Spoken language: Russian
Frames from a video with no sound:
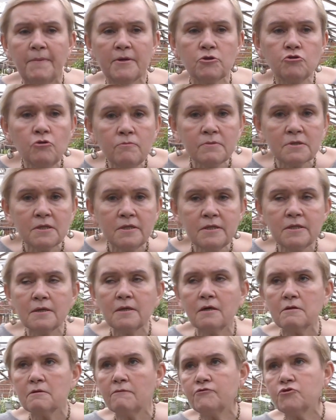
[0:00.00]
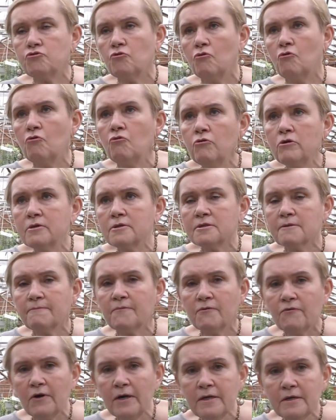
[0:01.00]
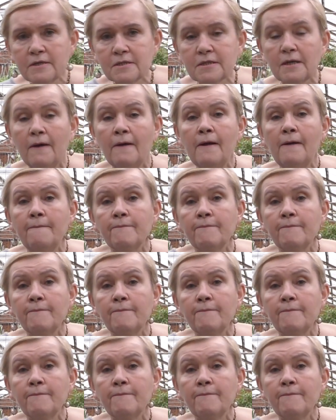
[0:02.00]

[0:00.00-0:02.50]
Потом, знаете, как-то все уходит, забывается.